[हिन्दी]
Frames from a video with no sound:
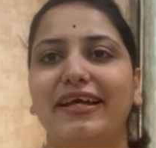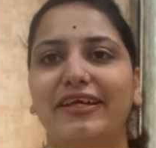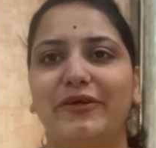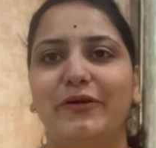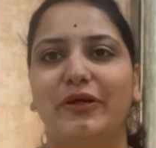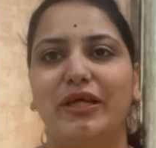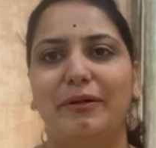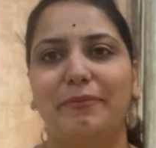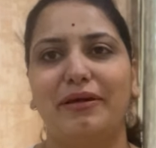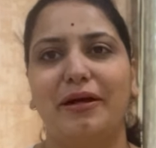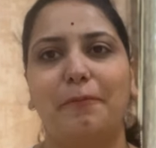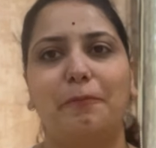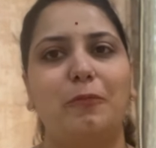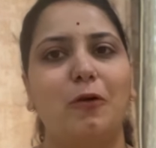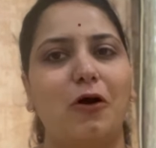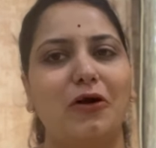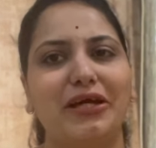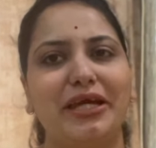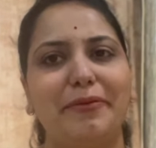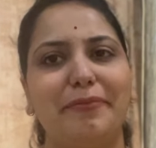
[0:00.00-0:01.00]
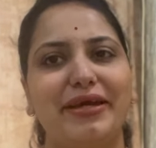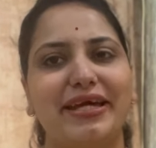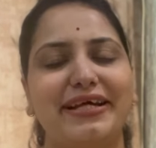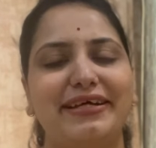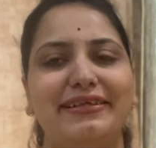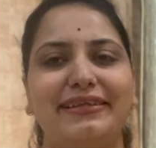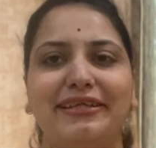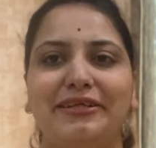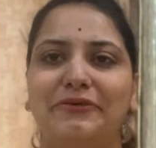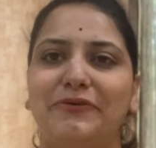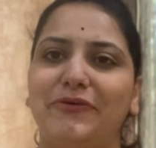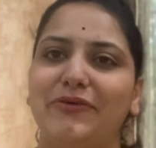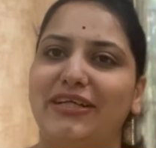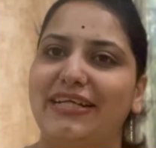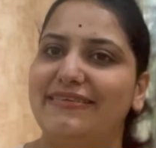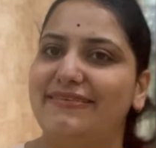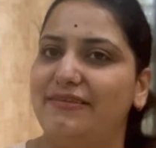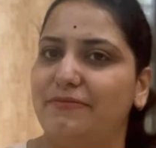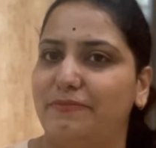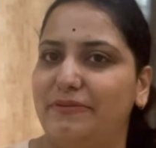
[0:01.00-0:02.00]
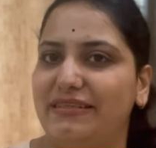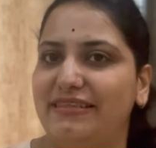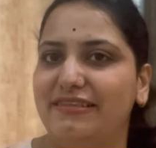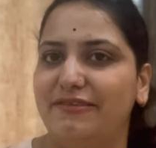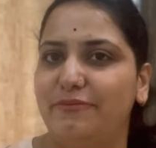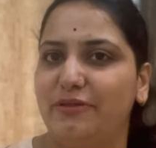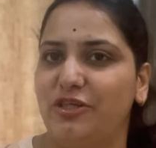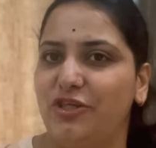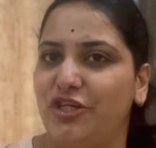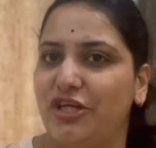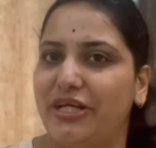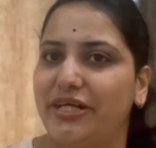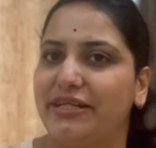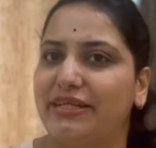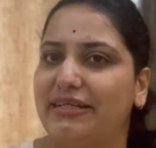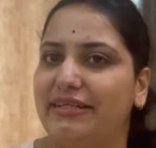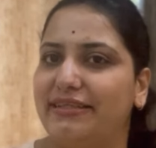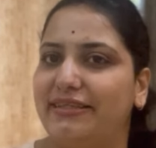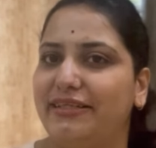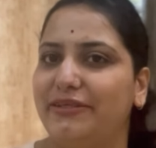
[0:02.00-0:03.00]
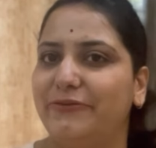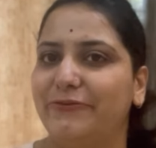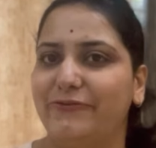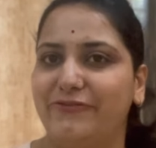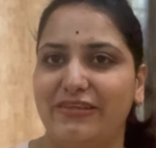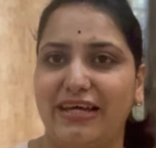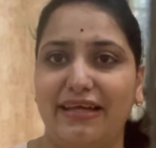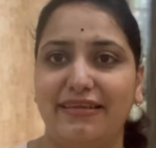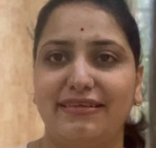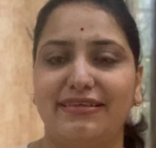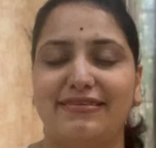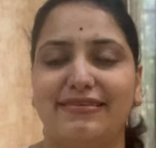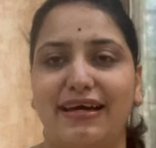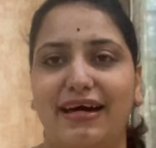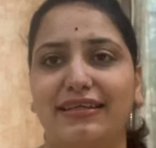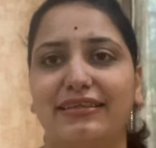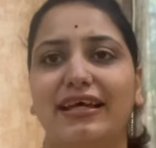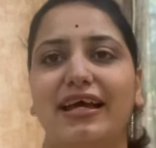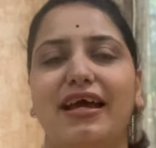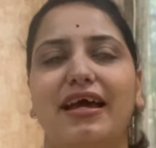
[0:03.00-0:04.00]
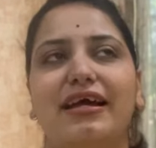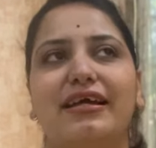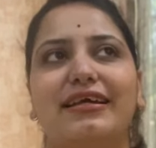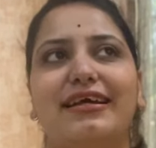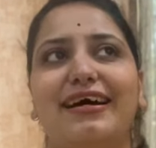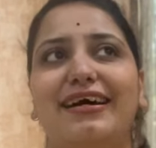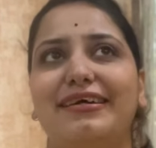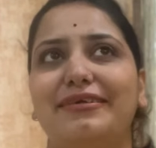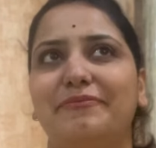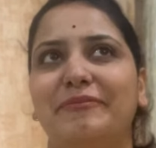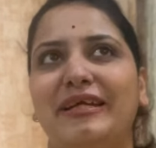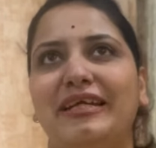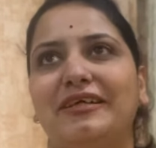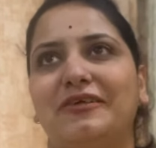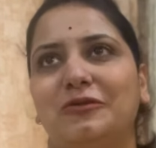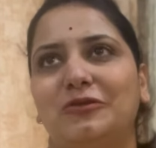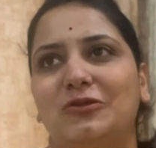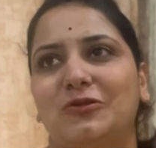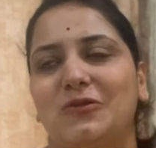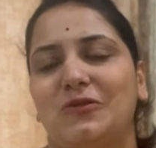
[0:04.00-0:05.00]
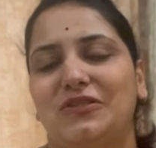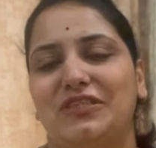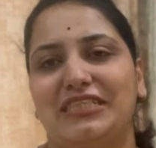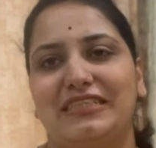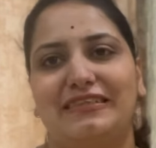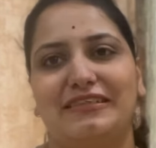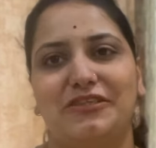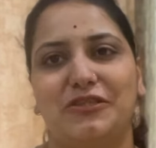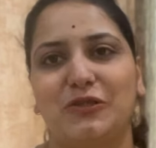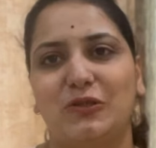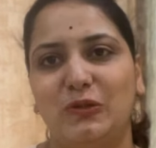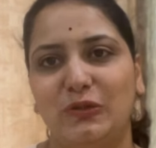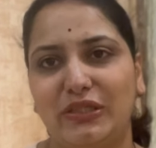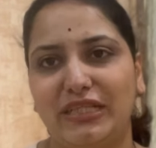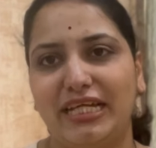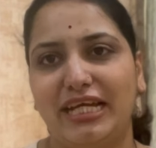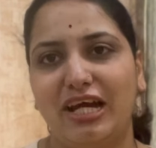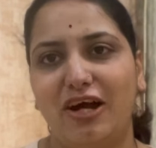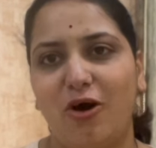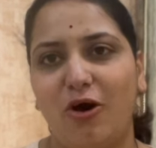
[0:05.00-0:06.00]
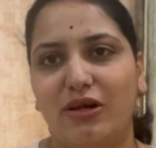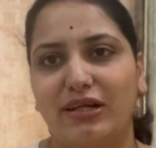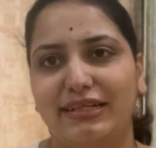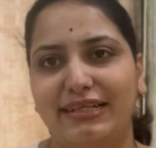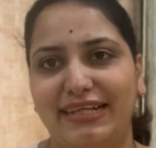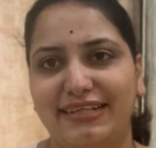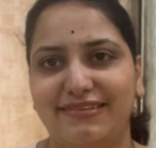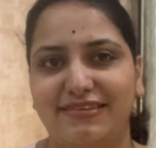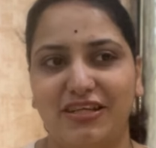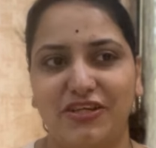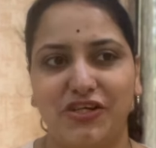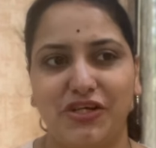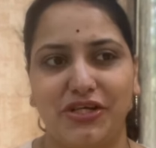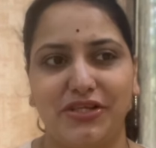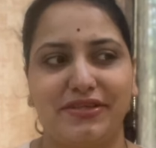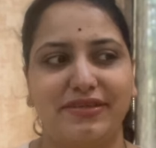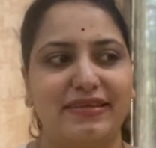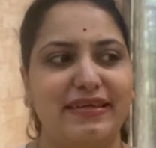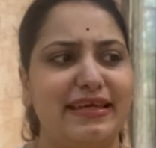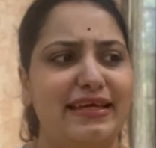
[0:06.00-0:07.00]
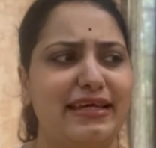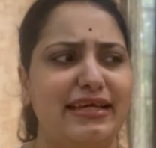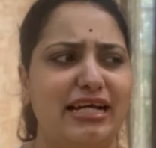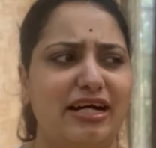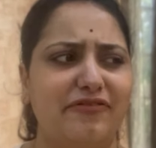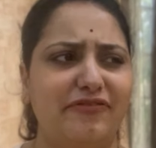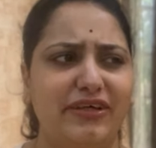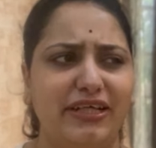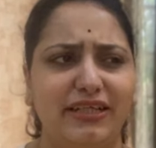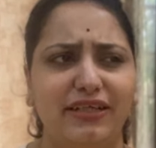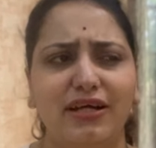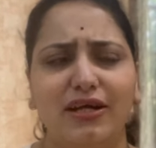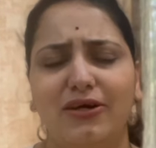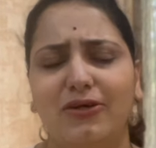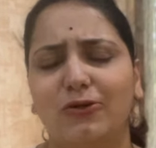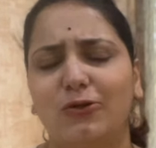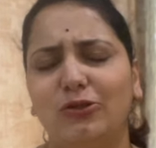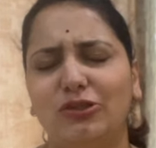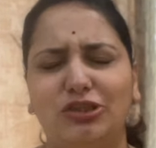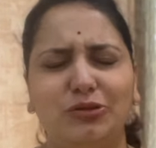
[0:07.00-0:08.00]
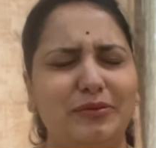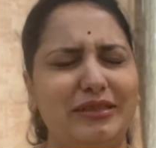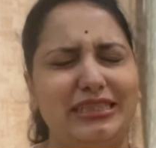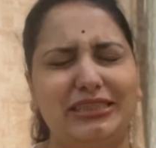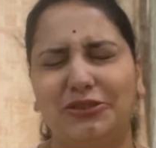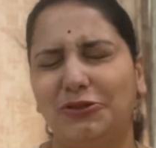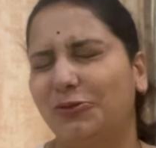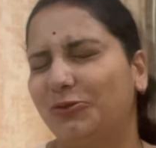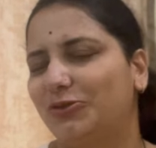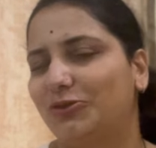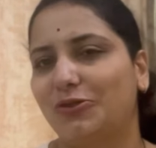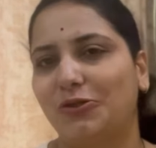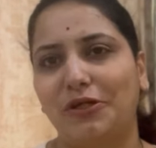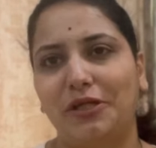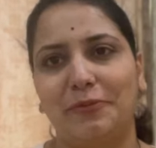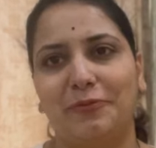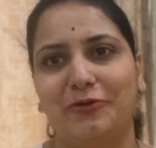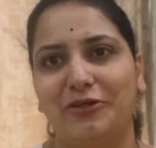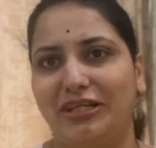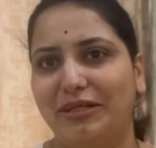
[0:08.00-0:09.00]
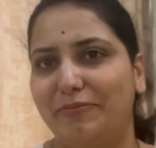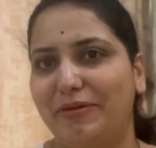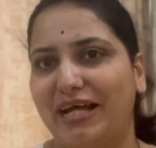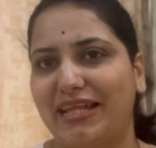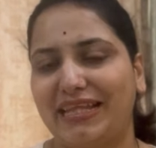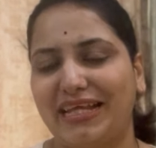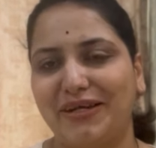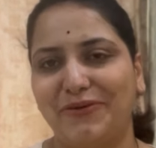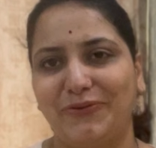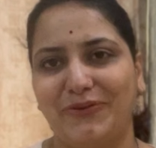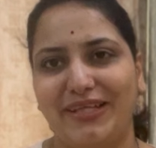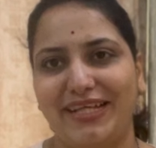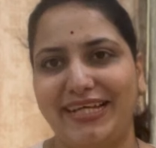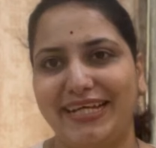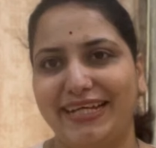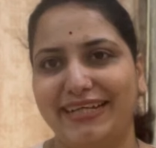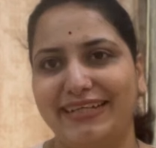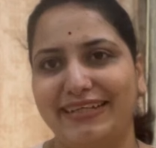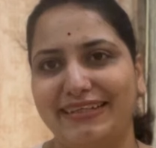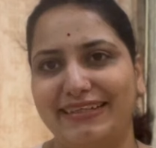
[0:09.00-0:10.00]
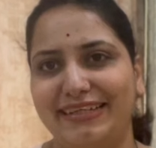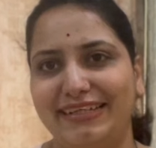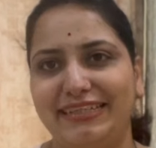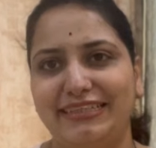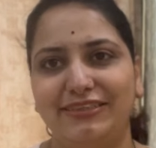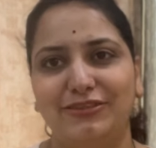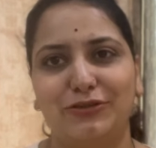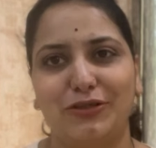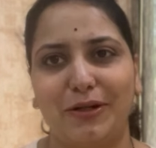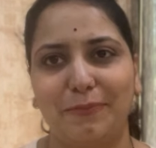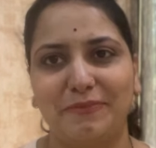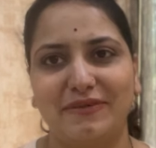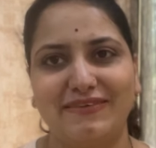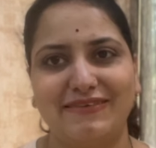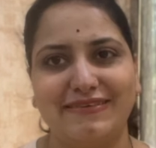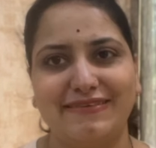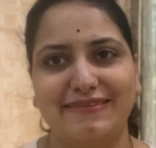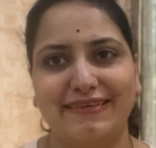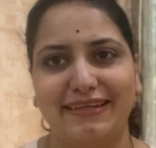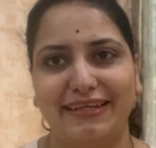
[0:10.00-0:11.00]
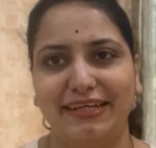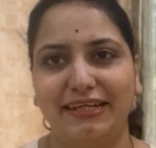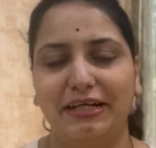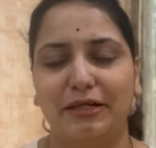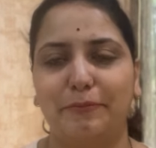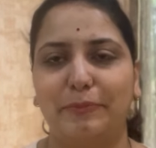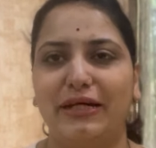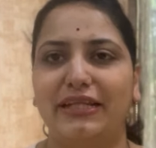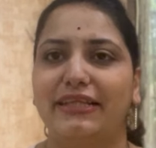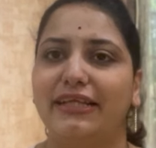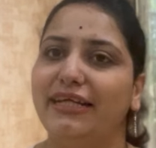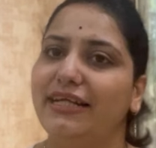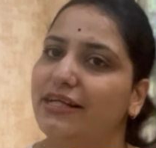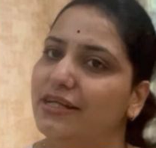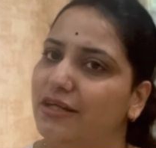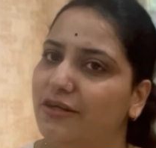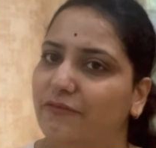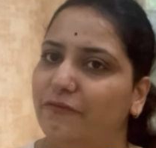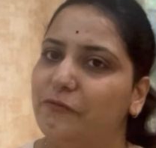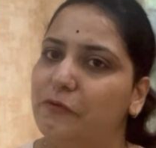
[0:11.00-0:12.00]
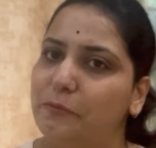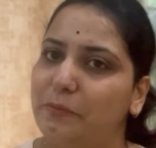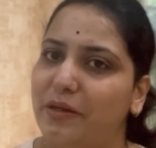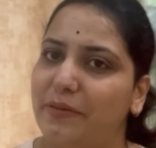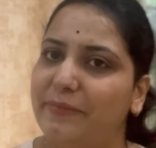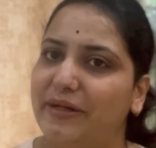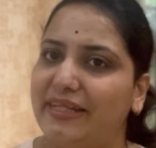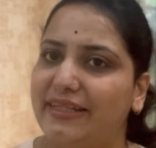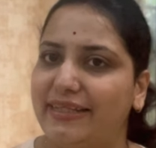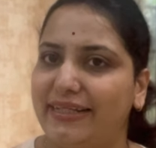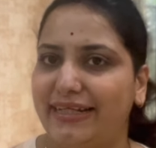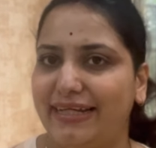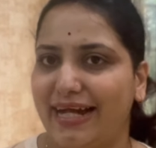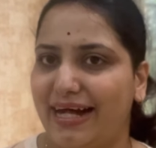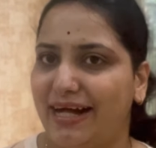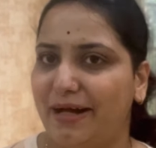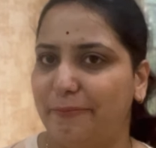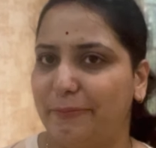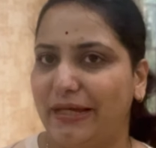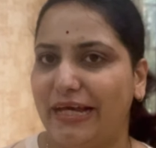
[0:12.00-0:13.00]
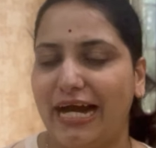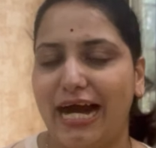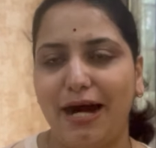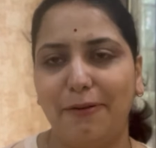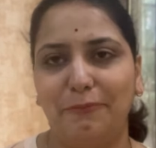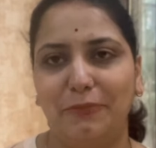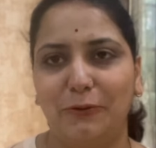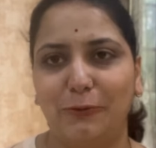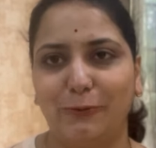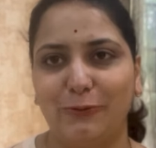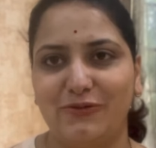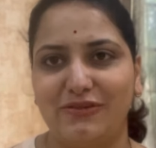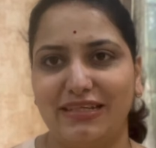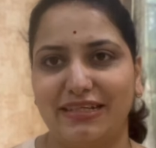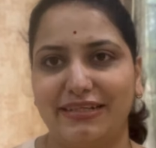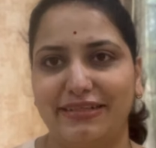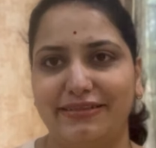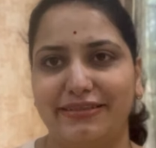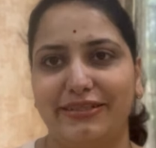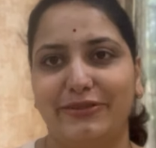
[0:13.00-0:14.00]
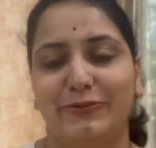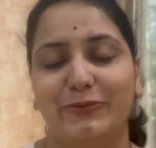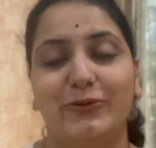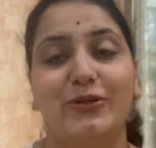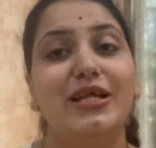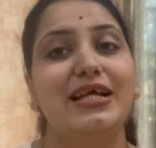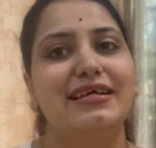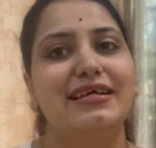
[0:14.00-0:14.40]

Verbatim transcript: क्योंकि मैं ब्लॉगिंग भी करती हूँ रेसिपीज भी शेयर करती हूँ साथ ही साथ घर में कुछ कुछ चीज़ें जो होती हैं ऑर्गेनाइजेशन की या फिर कुछ भी जो छोटी मोटी बातें होती हैं करने की जो आप किसी से नहीं कर पाते वो मैं बातें यहाँ पे आप लोगों से करती हूँ